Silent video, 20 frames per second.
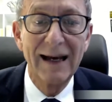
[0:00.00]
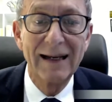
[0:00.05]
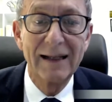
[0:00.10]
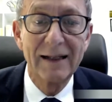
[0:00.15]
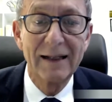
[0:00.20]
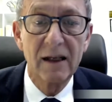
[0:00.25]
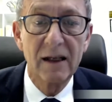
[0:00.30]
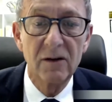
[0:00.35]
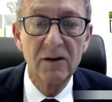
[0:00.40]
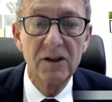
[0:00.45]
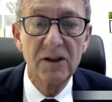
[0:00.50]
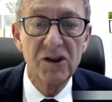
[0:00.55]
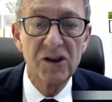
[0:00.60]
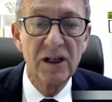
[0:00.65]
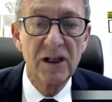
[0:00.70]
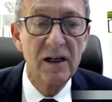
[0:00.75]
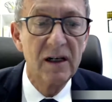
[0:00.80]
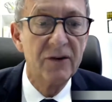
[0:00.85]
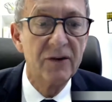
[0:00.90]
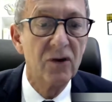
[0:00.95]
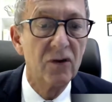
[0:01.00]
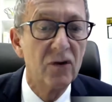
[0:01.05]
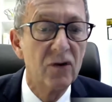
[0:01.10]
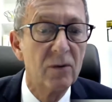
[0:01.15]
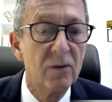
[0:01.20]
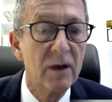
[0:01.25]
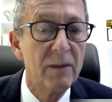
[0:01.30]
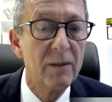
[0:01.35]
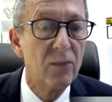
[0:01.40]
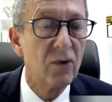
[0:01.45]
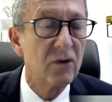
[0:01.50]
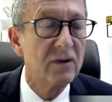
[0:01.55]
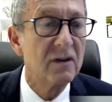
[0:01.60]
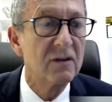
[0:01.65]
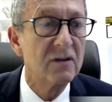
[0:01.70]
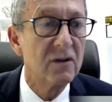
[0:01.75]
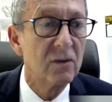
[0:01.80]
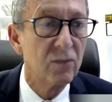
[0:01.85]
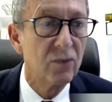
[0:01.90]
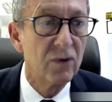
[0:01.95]
à grande échelle d'un nombre important
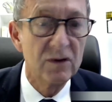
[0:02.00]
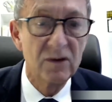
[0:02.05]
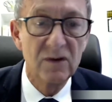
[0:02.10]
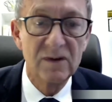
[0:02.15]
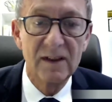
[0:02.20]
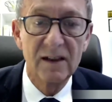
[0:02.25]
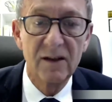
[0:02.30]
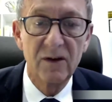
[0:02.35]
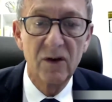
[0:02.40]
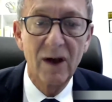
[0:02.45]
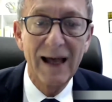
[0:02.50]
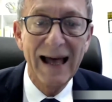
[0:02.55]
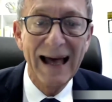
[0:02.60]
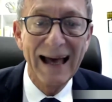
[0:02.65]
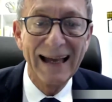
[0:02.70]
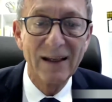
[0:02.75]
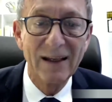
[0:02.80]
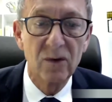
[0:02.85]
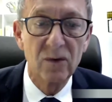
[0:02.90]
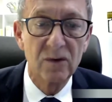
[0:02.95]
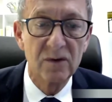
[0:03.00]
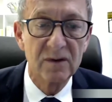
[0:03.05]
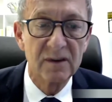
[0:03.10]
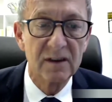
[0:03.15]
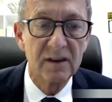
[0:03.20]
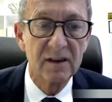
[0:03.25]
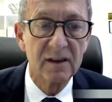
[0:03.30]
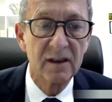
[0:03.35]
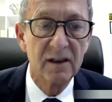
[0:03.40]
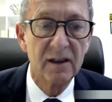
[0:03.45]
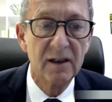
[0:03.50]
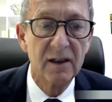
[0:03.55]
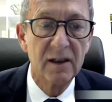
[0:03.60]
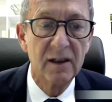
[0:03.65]
d'emplois du secteur aéronautique.